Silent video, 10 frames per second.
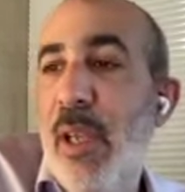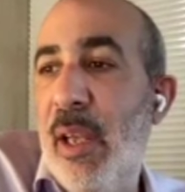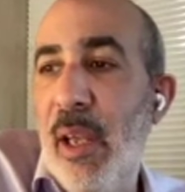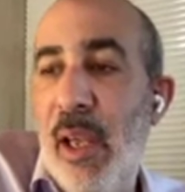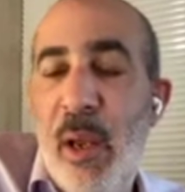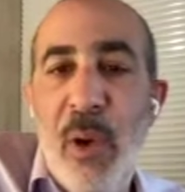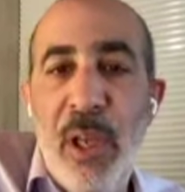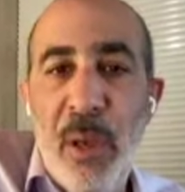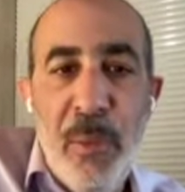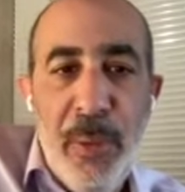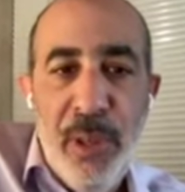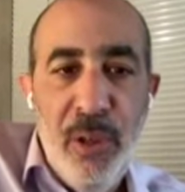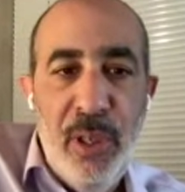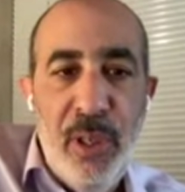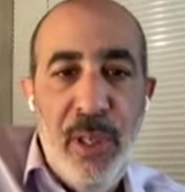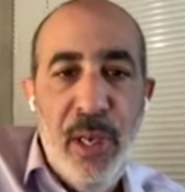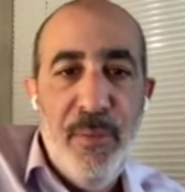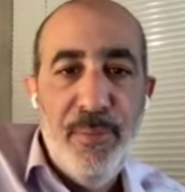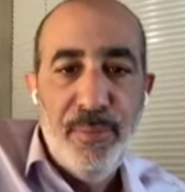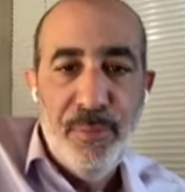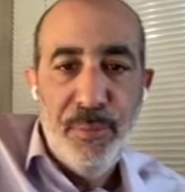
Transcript: eh, en cualquier momento del día.